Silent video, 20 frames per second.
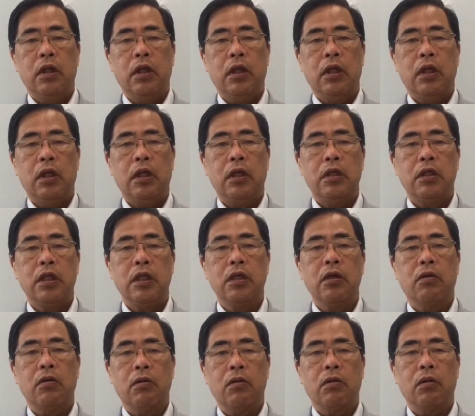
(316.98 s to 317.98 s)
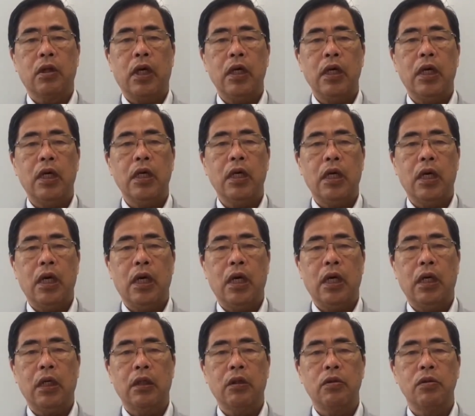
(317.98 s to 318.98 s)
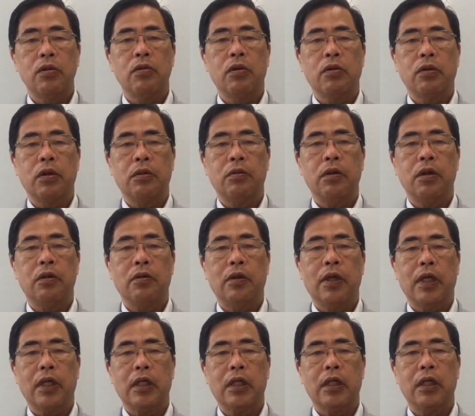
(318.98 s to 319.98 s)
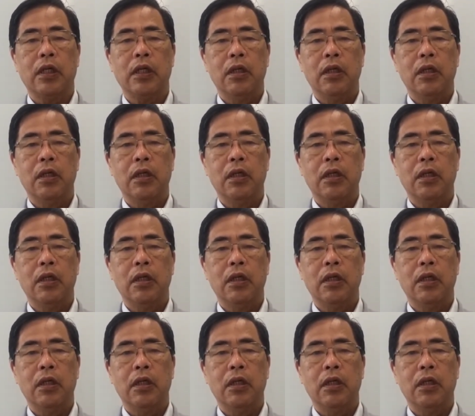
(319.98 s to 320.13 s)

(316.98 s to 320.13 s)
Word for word: えー、人口の大半が途上国で増えるわけで、